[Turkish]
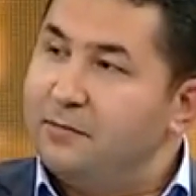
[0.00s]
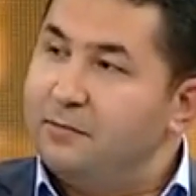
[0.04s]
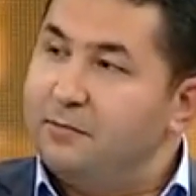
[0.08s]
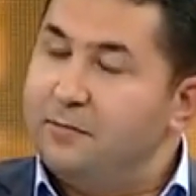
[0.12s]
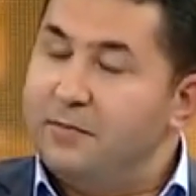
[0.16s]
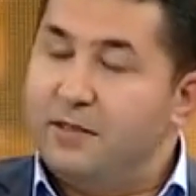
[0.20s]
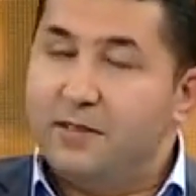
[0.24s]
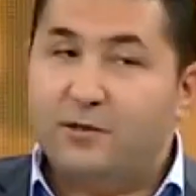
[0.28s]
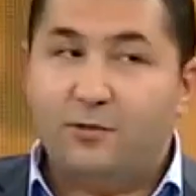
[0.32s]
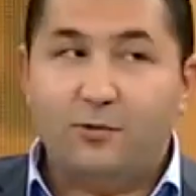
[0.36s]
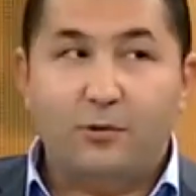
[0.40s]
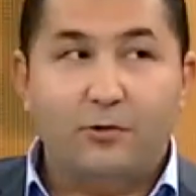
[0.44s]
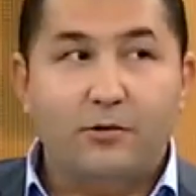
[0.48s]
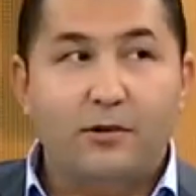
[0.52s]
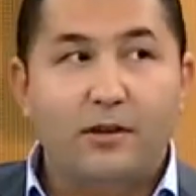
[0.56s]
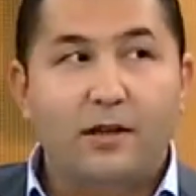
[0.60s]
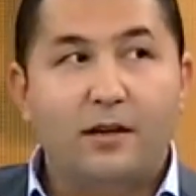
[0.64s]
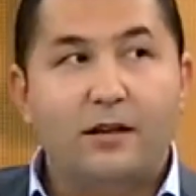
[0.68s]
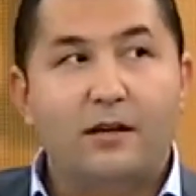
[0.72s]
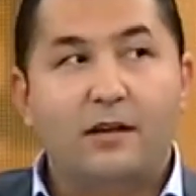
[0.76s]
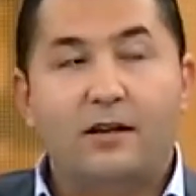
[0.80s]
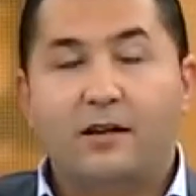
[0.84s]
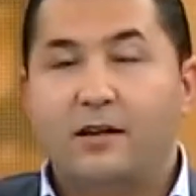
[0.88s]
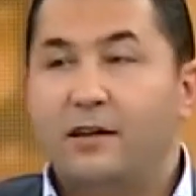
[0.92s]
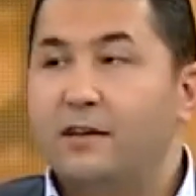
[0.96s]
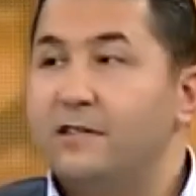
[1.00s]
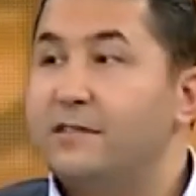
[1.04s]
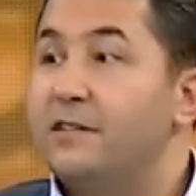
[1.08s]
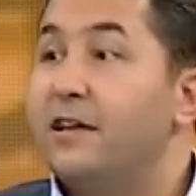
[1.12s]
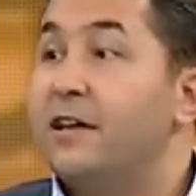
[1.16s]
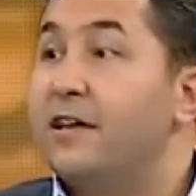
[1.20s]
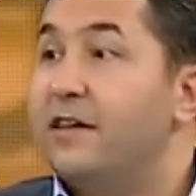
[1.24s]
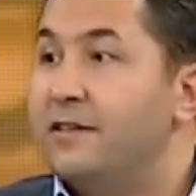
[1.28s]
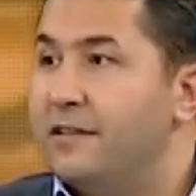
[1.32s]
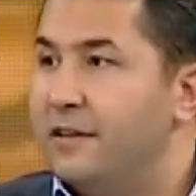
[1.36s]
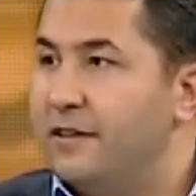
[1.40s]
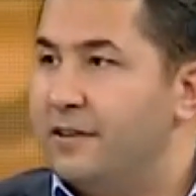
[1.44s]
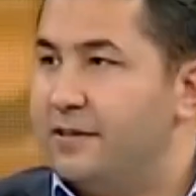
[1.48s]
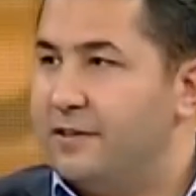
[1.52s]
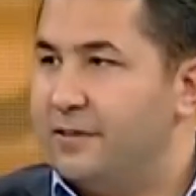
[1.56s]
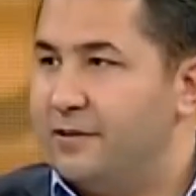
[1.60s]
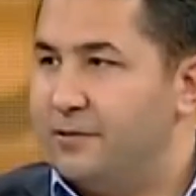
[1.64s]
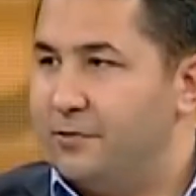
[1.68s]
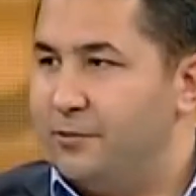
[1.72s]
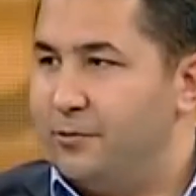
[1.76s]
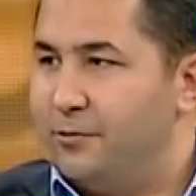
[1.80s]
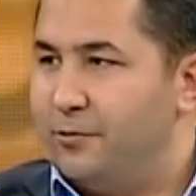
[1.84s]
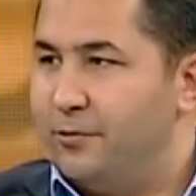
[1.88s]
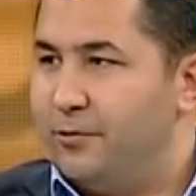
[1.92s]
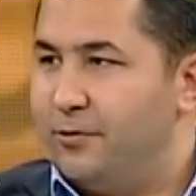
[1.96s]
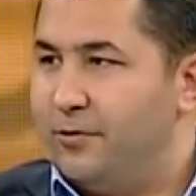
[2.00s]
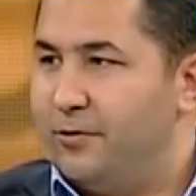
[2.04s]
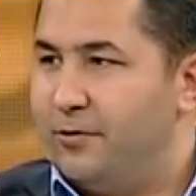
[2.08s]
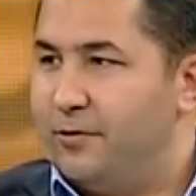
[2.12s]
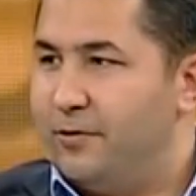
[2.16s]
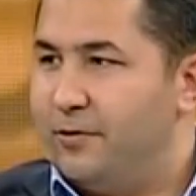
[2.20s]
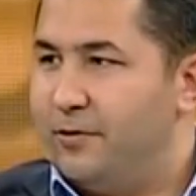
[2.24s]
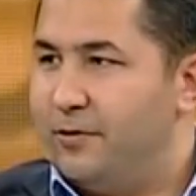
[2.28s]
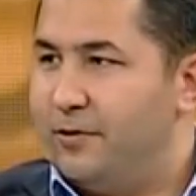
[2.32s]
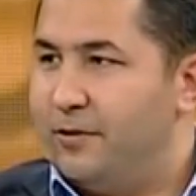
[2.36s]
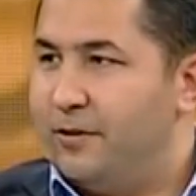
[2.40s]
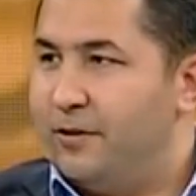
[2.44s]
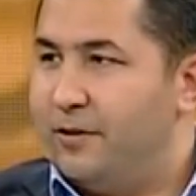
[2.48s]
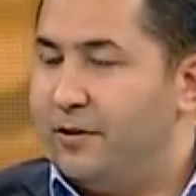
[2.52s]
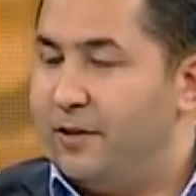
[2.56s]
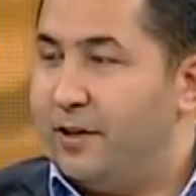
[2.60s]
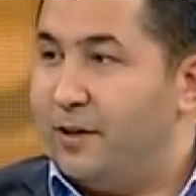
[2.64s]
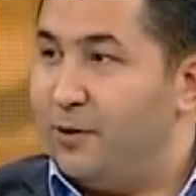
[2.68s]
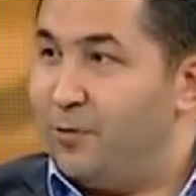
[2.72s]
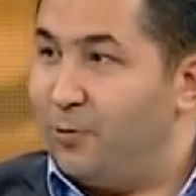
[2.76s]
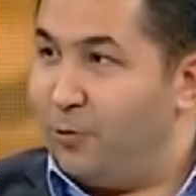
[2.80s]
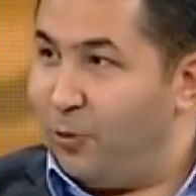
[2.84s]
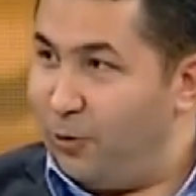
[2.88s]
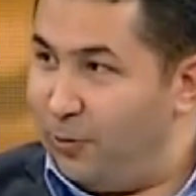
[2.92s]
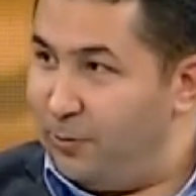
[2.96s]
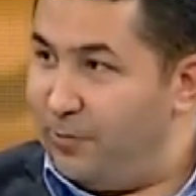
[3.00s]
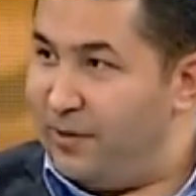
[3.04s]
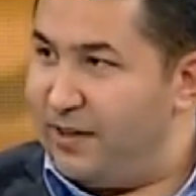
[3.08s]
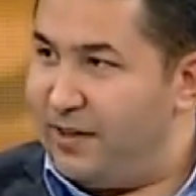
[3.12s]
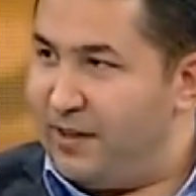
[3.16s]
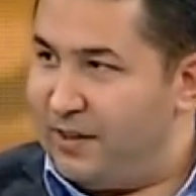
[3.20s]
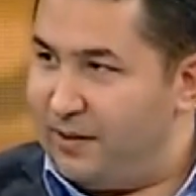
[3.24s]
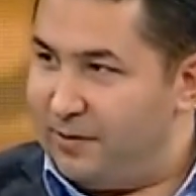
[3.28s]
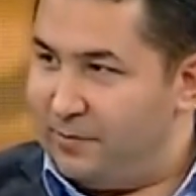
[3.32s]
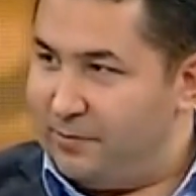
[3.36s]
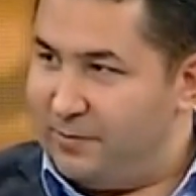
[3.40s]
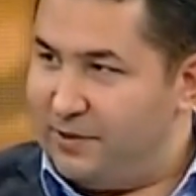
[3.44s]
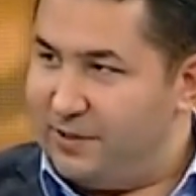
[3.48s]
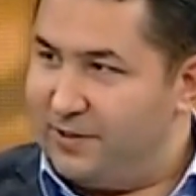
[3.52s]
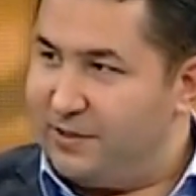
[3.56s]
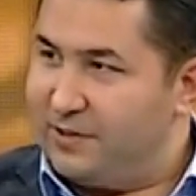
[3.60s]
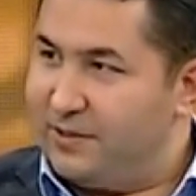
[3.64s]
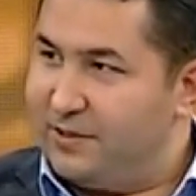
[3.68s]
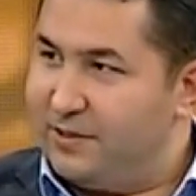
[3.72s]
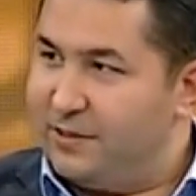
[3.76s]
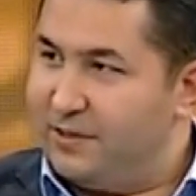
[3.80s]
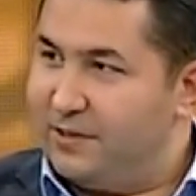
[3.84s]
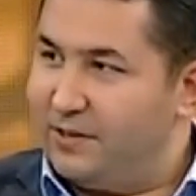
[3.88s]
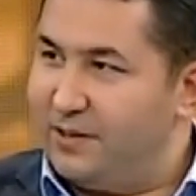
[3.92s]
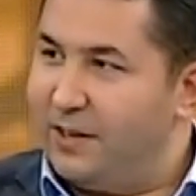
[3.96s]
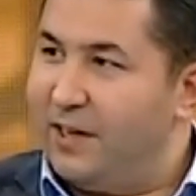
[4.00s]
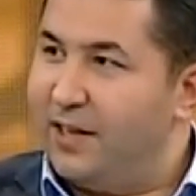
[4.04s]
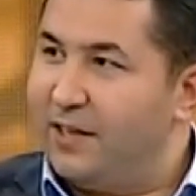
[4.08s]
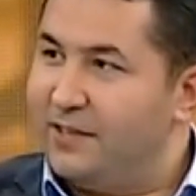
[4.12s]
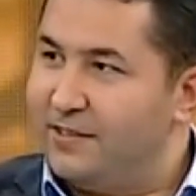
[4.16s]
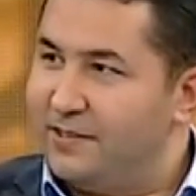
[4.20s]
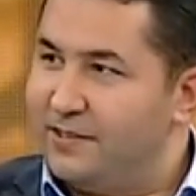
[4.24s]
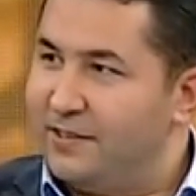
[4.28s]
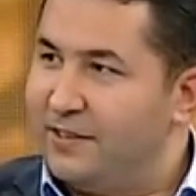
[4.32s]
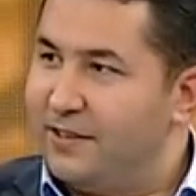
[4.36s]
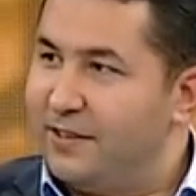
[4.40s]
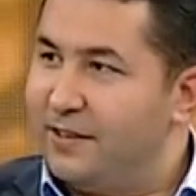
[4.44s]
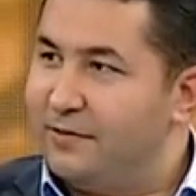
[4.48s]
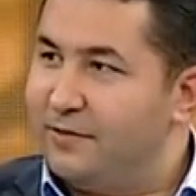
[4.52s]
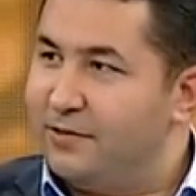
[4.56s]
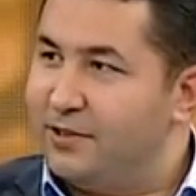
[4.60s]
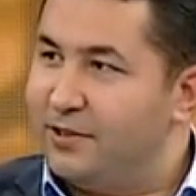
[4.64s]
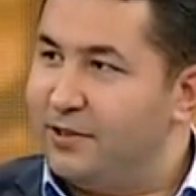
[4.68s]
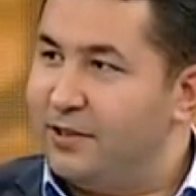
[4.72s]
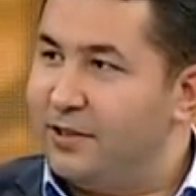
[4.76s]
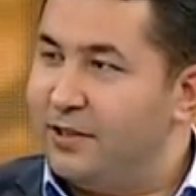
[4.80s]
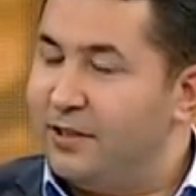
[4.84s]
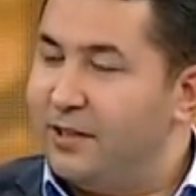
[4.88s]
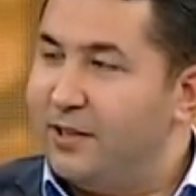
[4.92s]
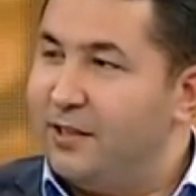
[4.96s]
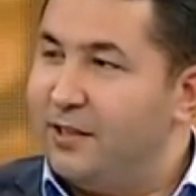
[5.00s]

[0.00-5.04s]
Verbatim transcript: Biz onlarla gaza ederdik diyor. Hmm. Yani o bile bir e, gazi derviş.